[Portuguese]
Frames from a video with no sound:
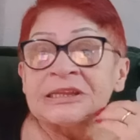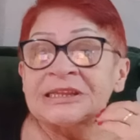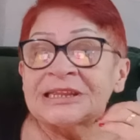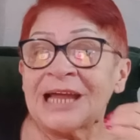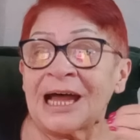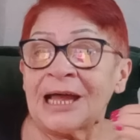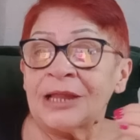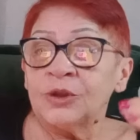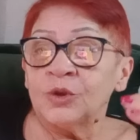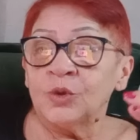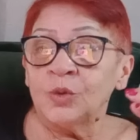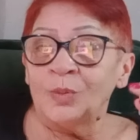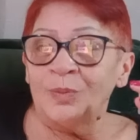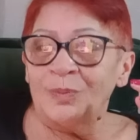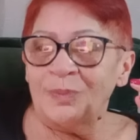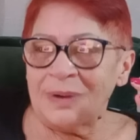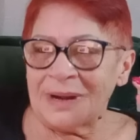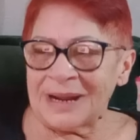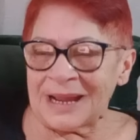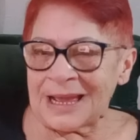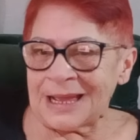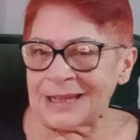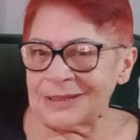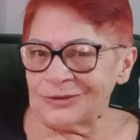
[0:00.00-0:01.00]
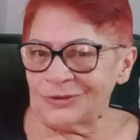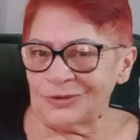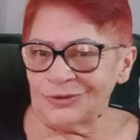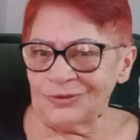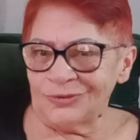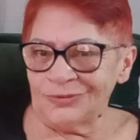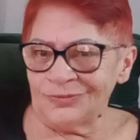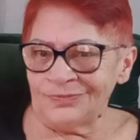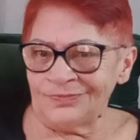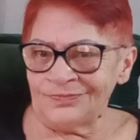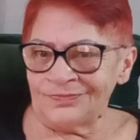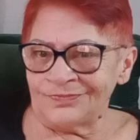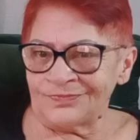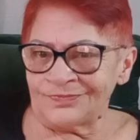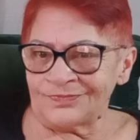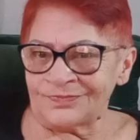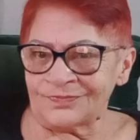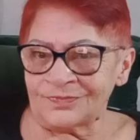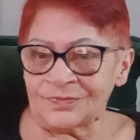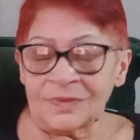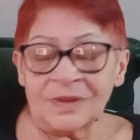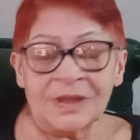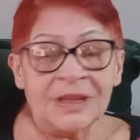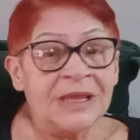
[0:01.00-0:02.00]
tá nublado,
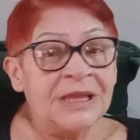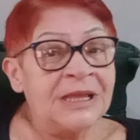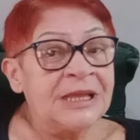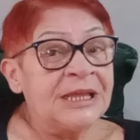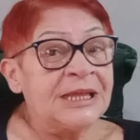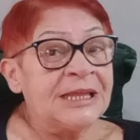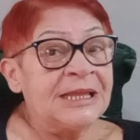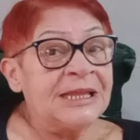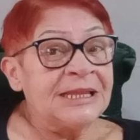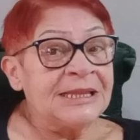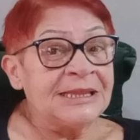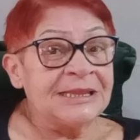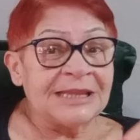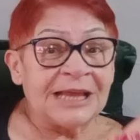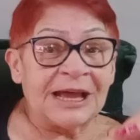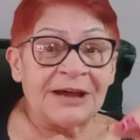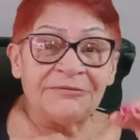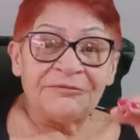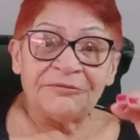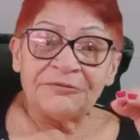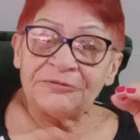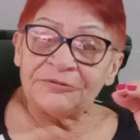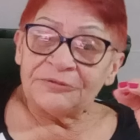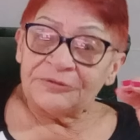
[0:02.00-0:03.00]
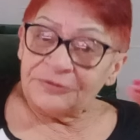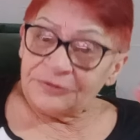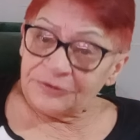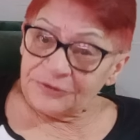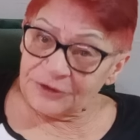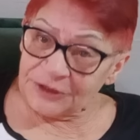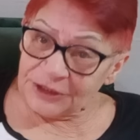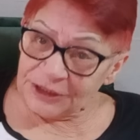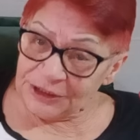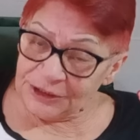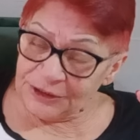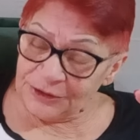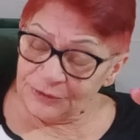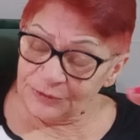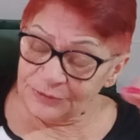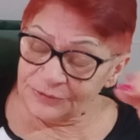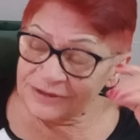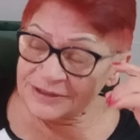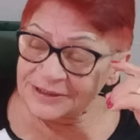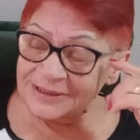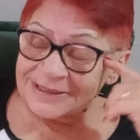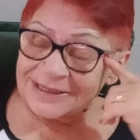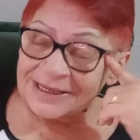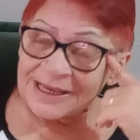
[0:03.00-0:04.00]
tá frio,
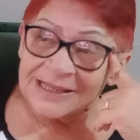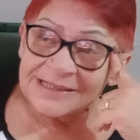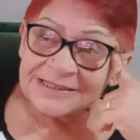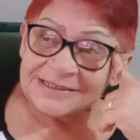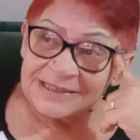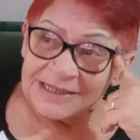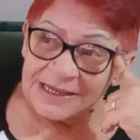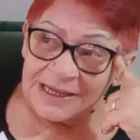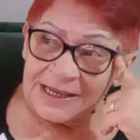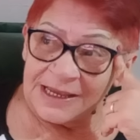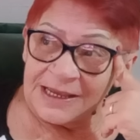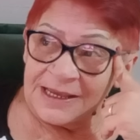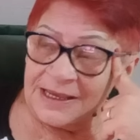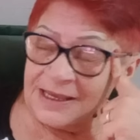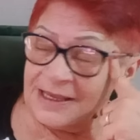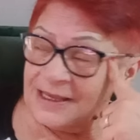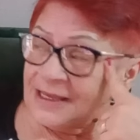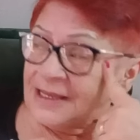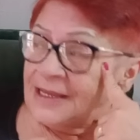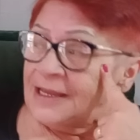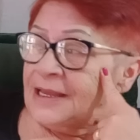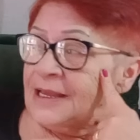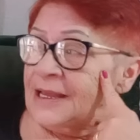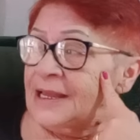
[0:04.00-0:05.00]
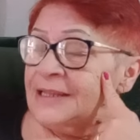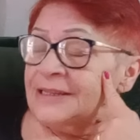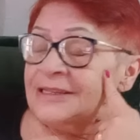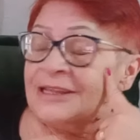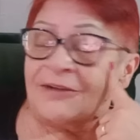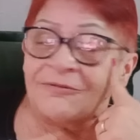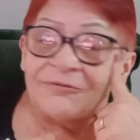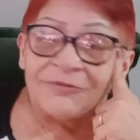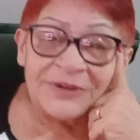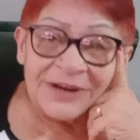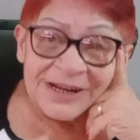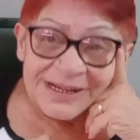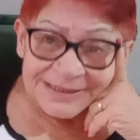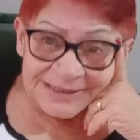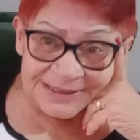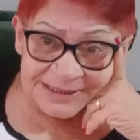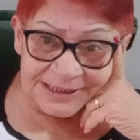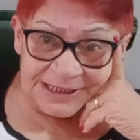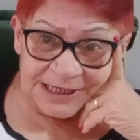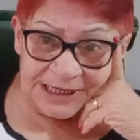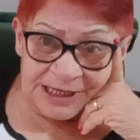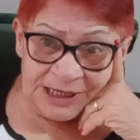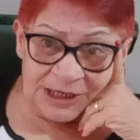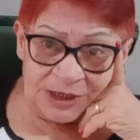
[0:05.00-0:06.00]
quer dizer, tá
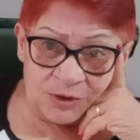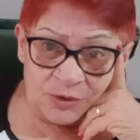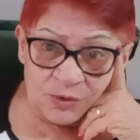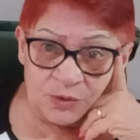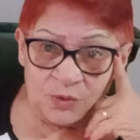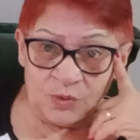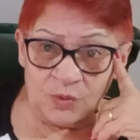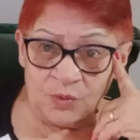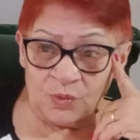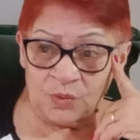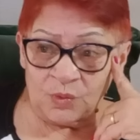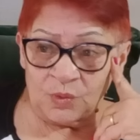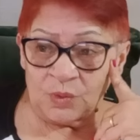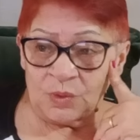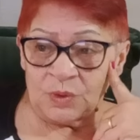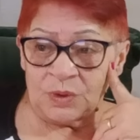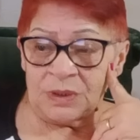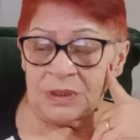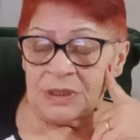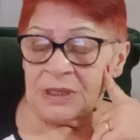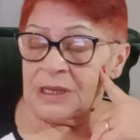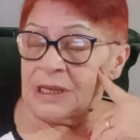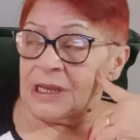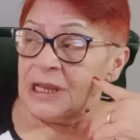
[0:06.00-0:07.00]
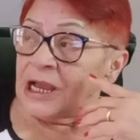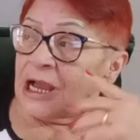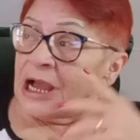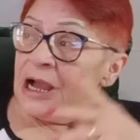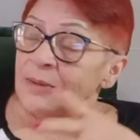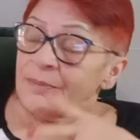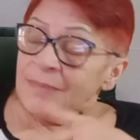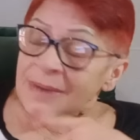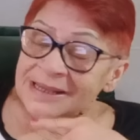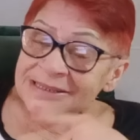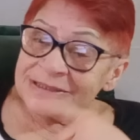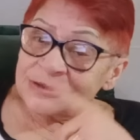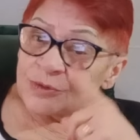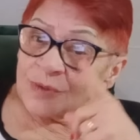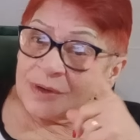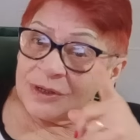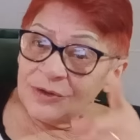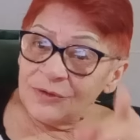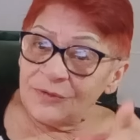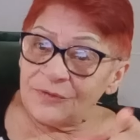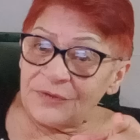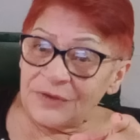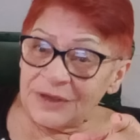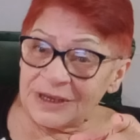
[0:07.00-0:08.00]
fresquinho. Mas
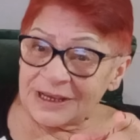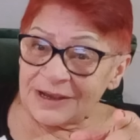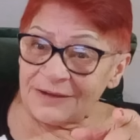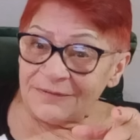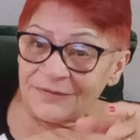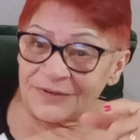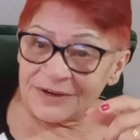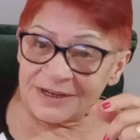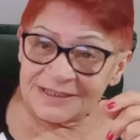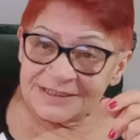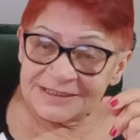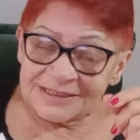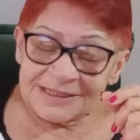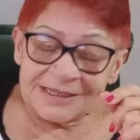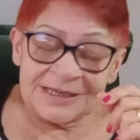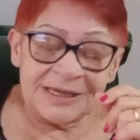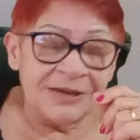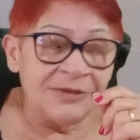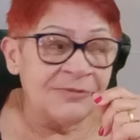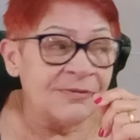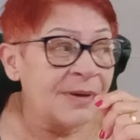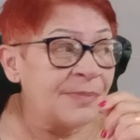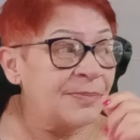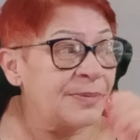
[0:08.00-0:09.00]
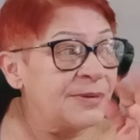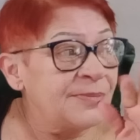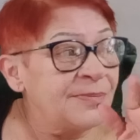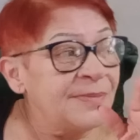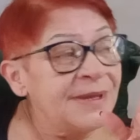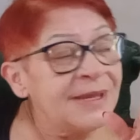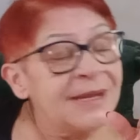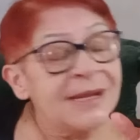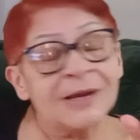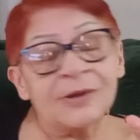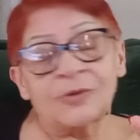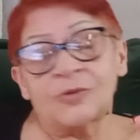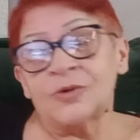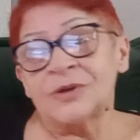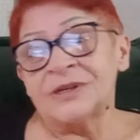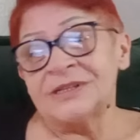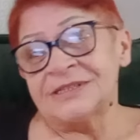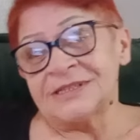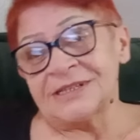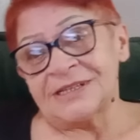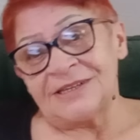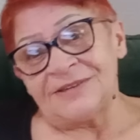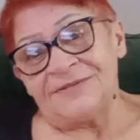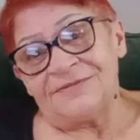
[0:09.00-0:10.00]
quando fica fresquinho, a primeira
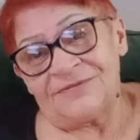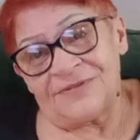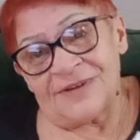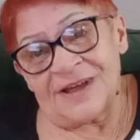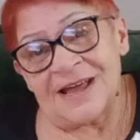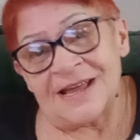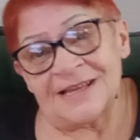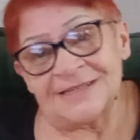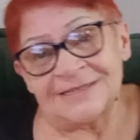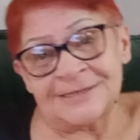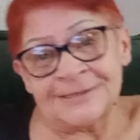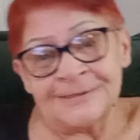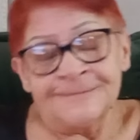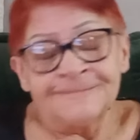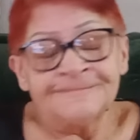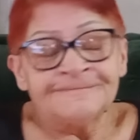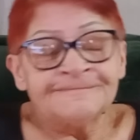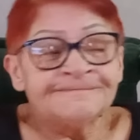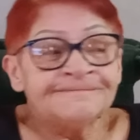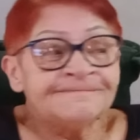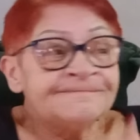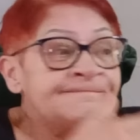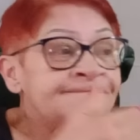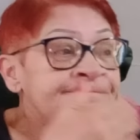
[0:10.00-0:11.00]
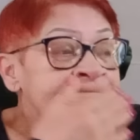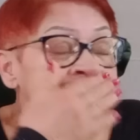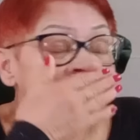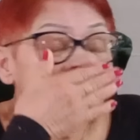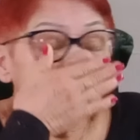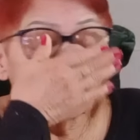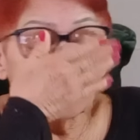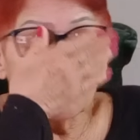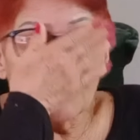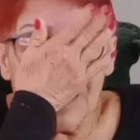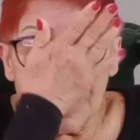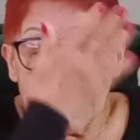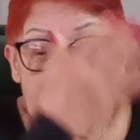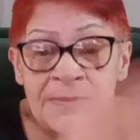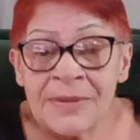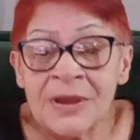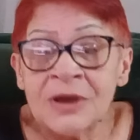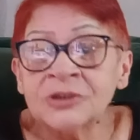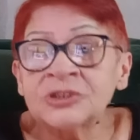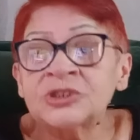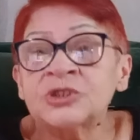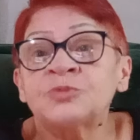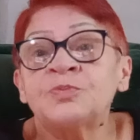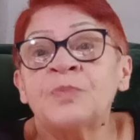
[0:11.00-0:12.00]
coisa que faz é
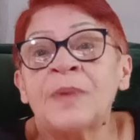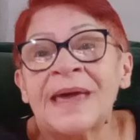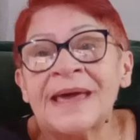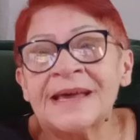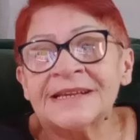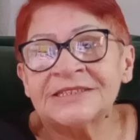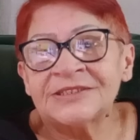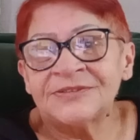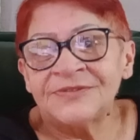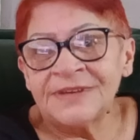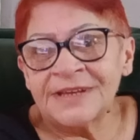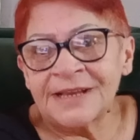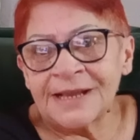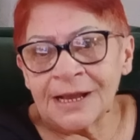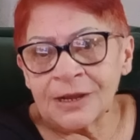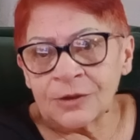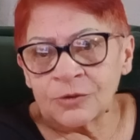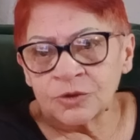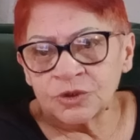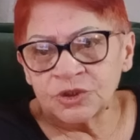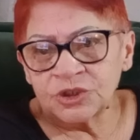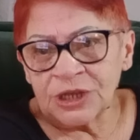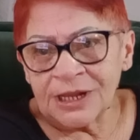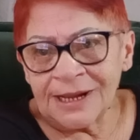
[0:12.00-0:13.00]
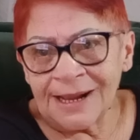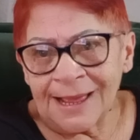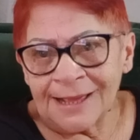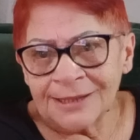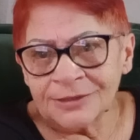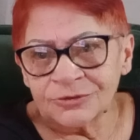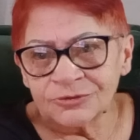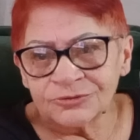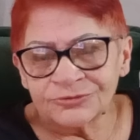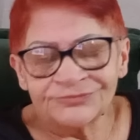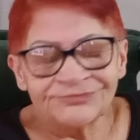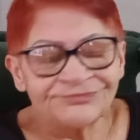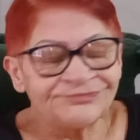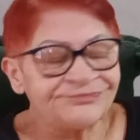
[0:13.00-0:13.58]
meus pés ficar congelados.